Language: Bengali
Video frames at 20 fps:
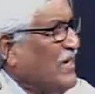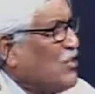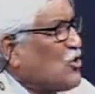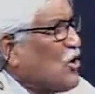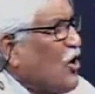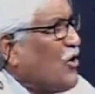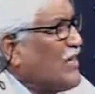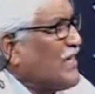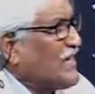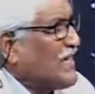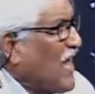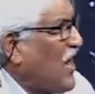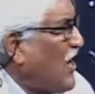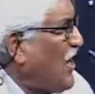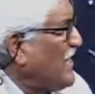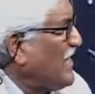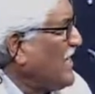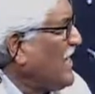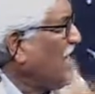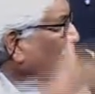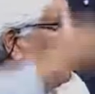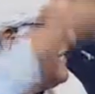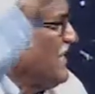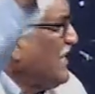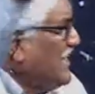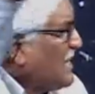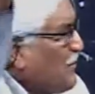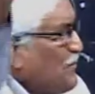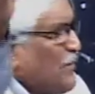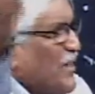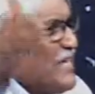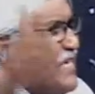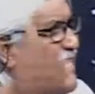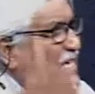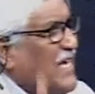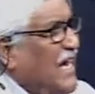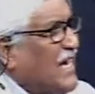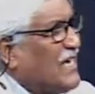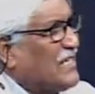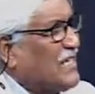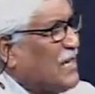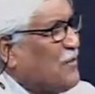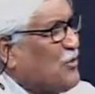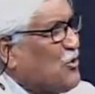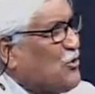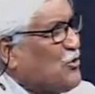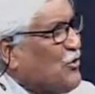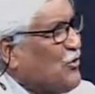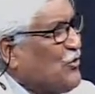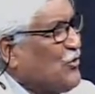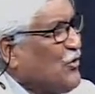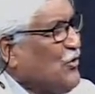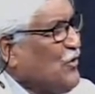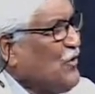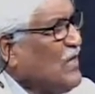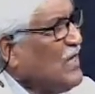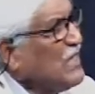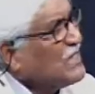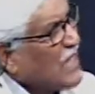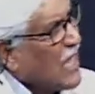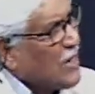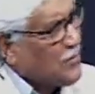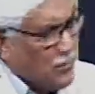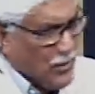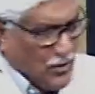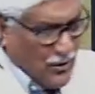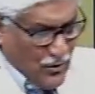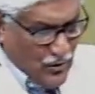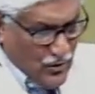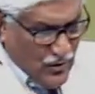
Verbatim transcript: শহরে তা হয় না এটা পেরিয়ে যায় আটটা পর্যন্ত তারপরে